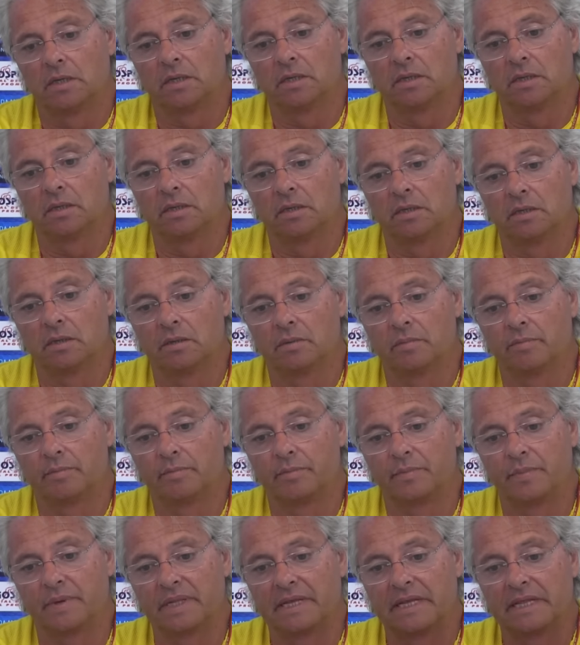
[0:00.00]
que,
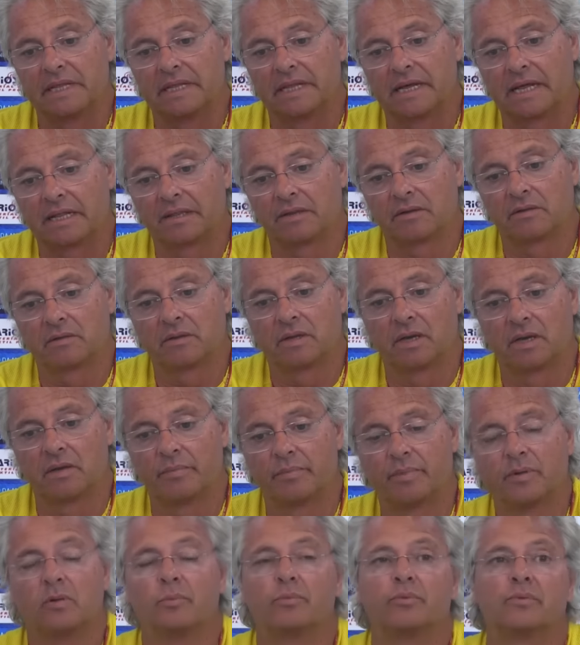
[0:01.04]
pela idade que tem,
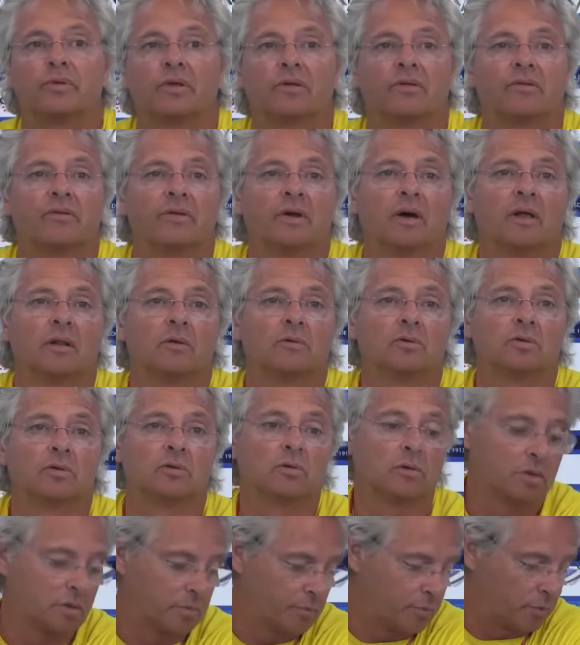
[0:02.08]
pelo potencial, é um
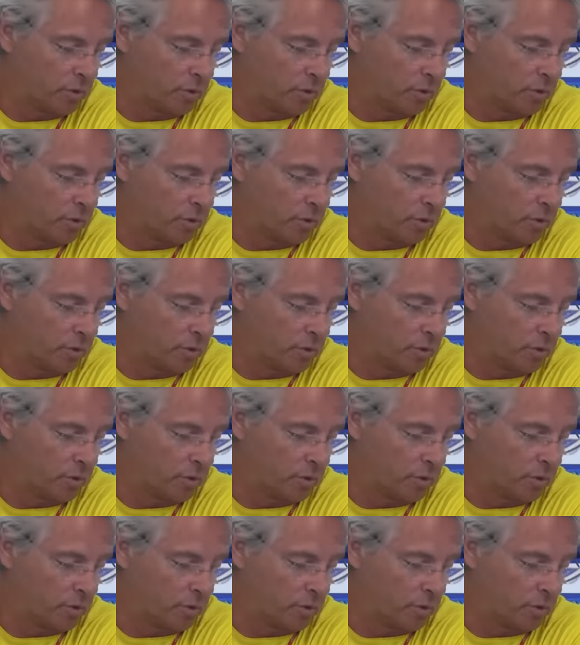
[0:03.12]
jogador que